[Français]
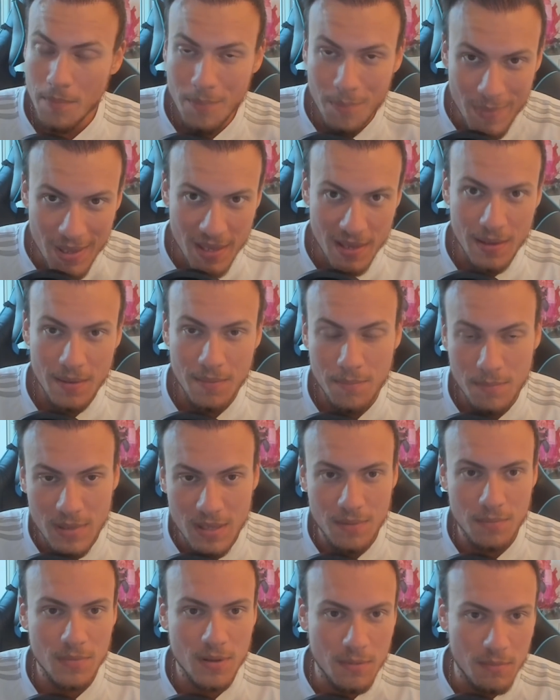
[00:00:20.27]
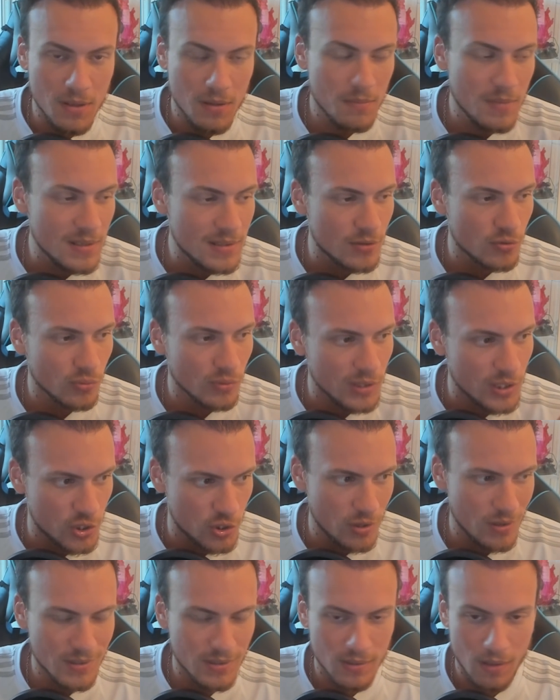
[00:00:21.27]
Mais, mais, mais, mais, mais, ce sont des
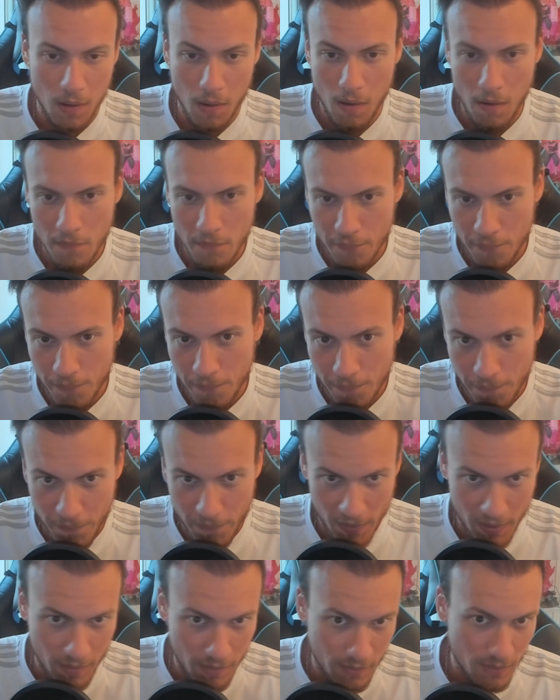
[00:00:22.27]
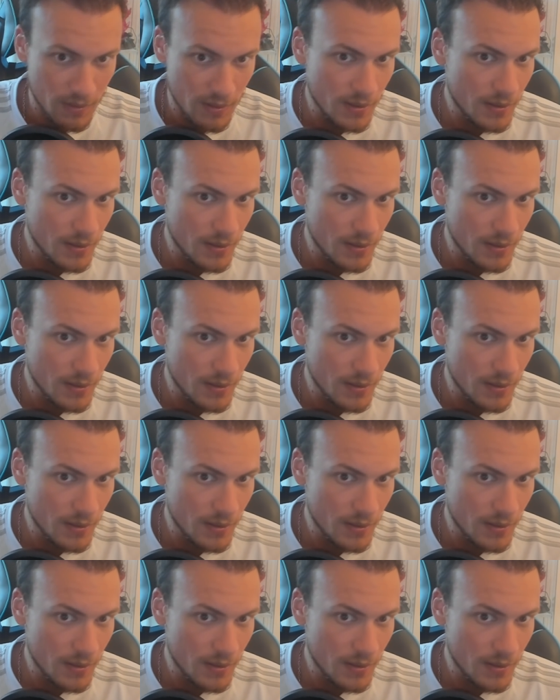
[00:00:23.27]
choses enfin